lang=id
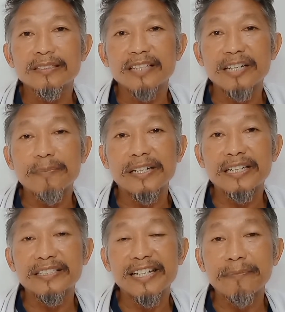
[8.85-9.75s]
Saya
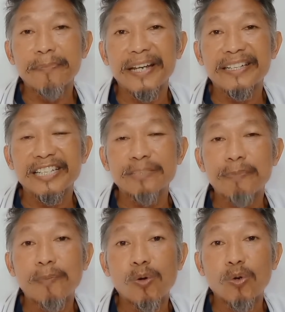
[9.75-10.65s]
bekerja PNS
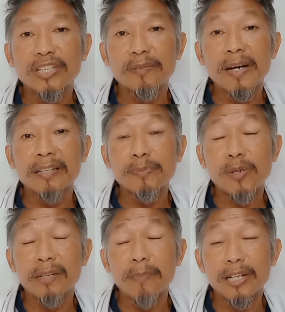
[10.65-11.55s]
Pemko Kota
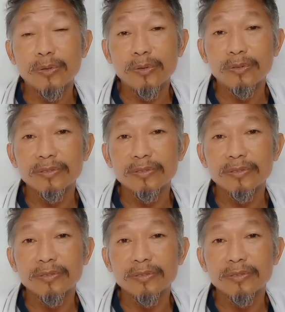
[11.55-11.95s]
Baru.